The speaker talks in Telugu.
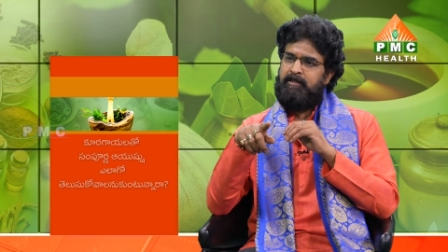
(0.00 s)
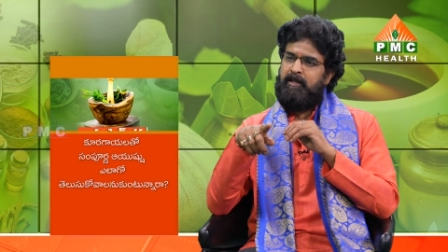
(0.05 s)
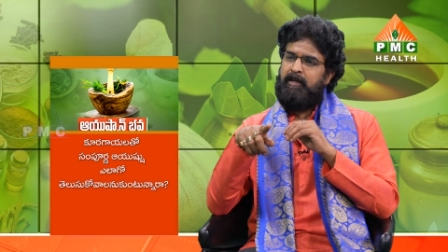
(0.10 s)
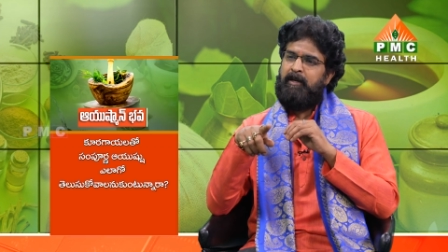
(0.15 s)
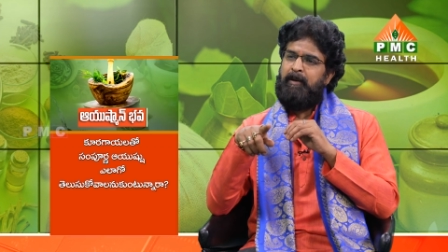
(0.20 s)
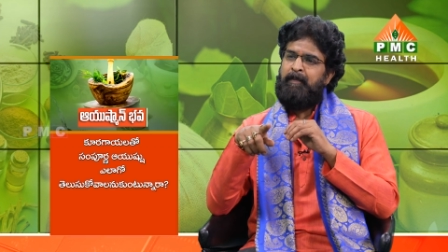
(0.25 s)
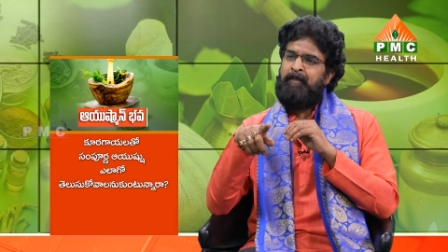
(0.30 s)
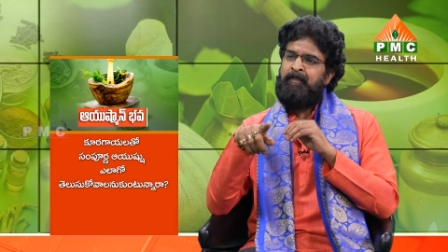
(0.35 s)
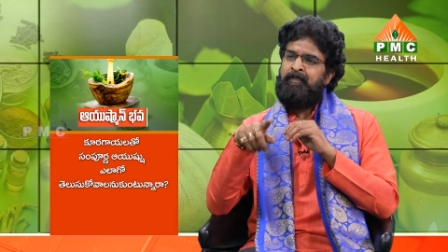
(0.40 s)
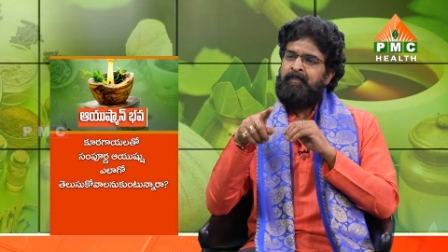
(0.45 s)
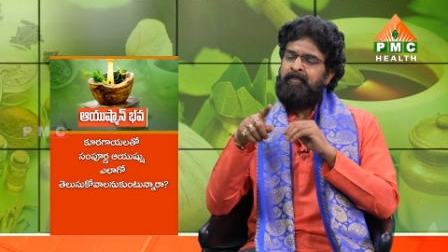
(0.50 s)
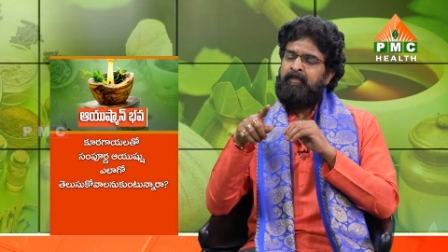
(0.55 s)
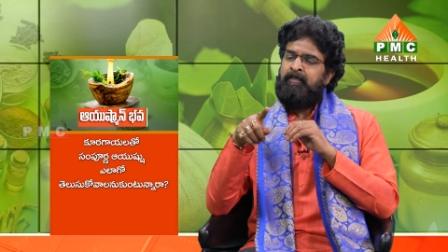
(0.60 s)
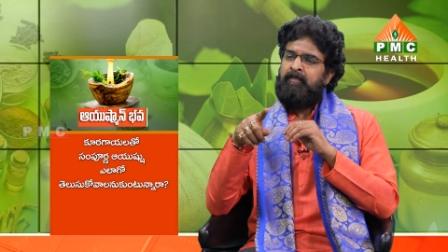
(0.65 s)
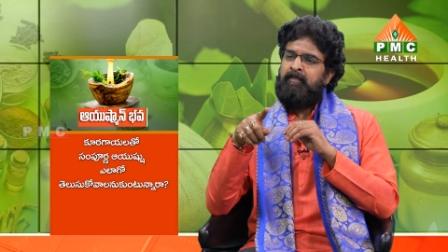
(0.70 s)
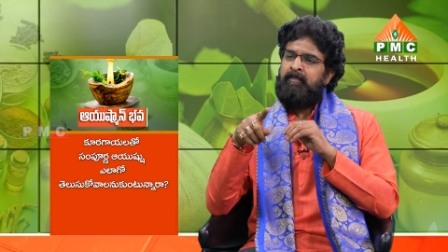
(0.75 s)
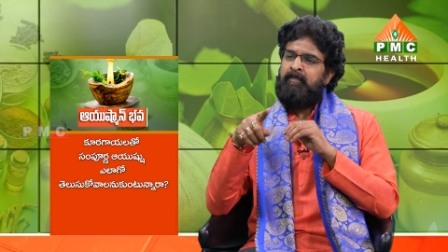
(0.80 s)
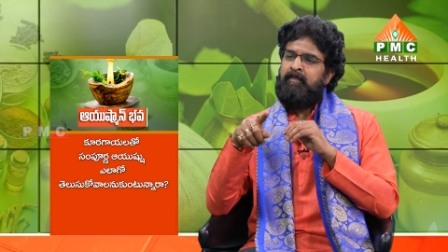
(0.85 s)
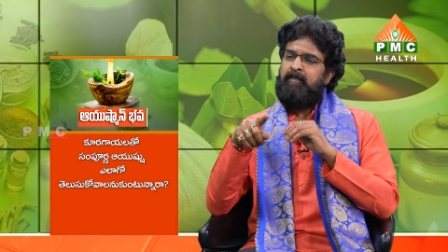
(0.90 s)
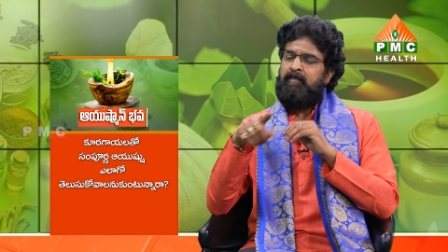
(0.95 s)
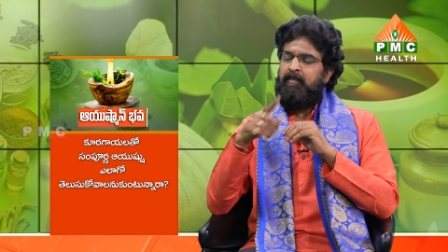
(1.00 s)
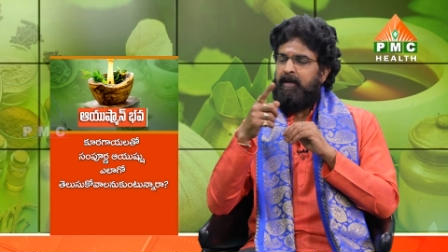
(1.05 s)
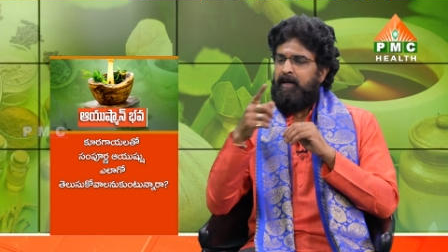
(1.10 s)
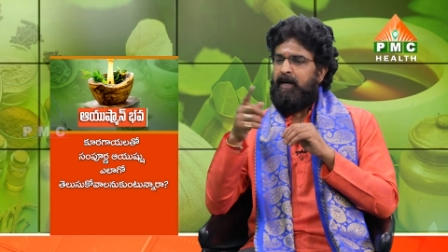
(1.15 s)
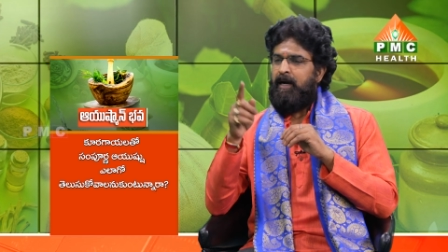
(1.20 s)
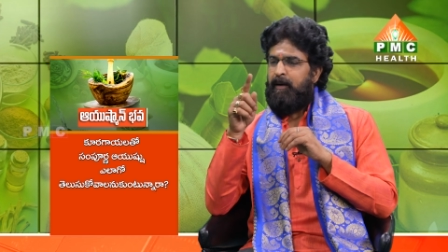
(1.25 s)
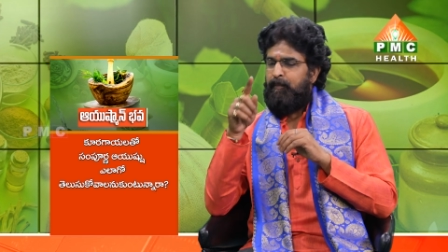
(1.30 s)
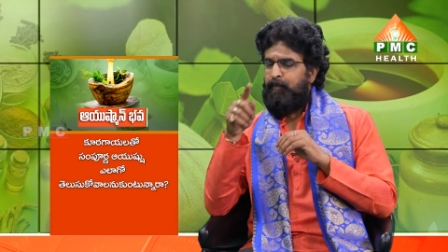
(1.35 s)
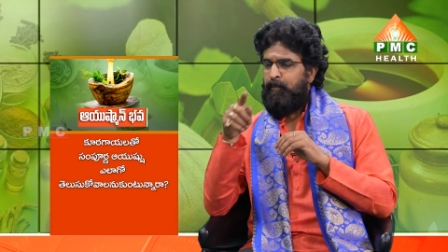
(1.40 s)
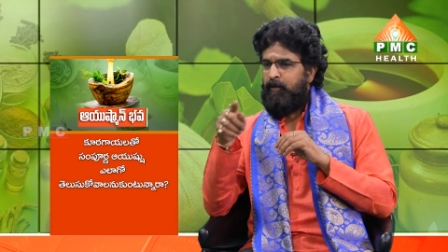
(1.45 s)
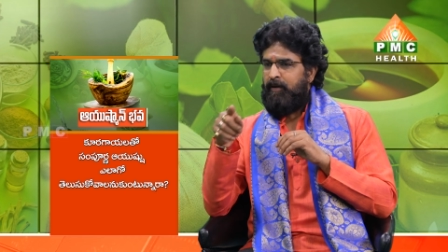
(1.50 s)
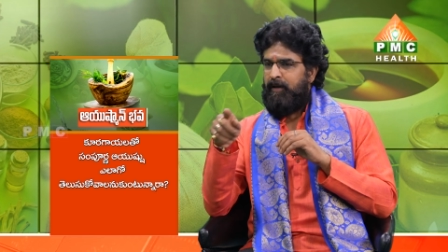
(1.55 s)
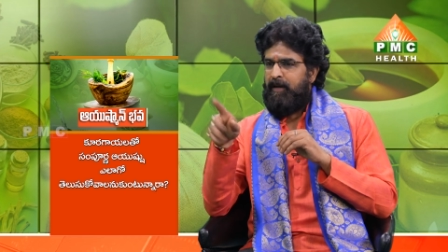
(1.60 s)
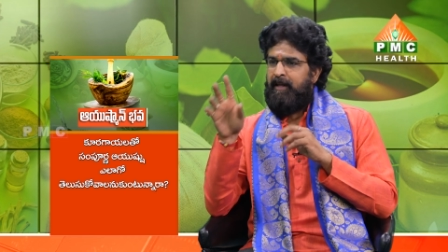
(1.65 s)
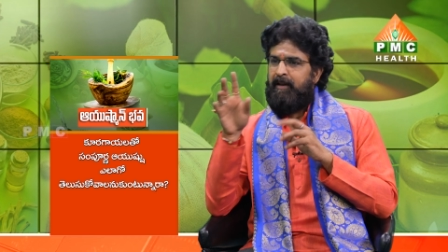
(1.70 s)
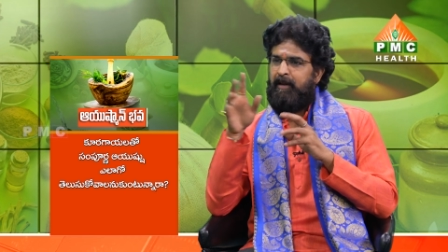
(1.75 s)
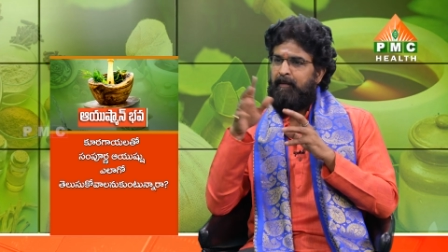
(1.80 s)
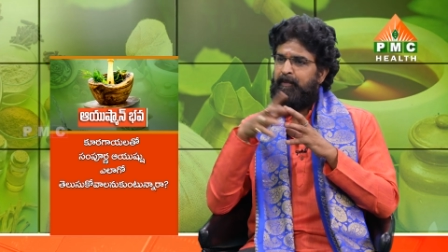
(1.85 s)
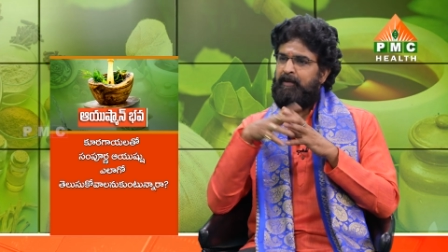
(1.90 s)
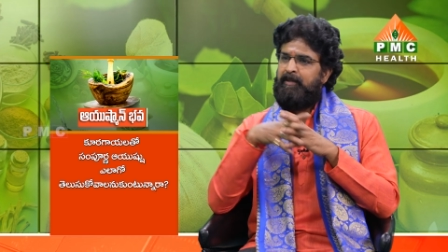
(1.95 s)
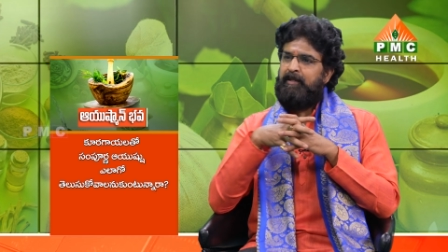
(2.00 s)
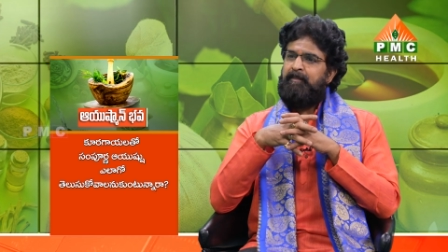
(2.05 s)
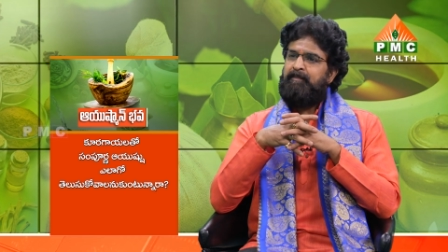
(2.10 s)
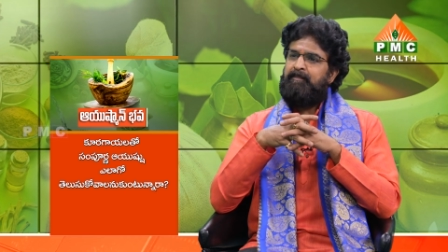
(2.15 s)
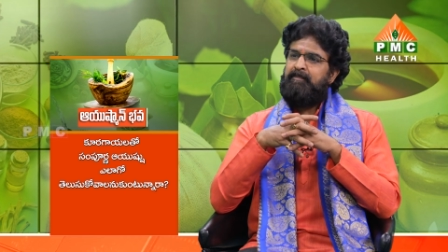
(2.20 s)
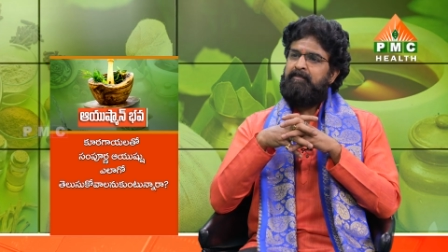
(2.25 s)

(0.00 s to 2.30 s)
సరే మీకు అప్పుడు క్లియర్ అయిపోతాయి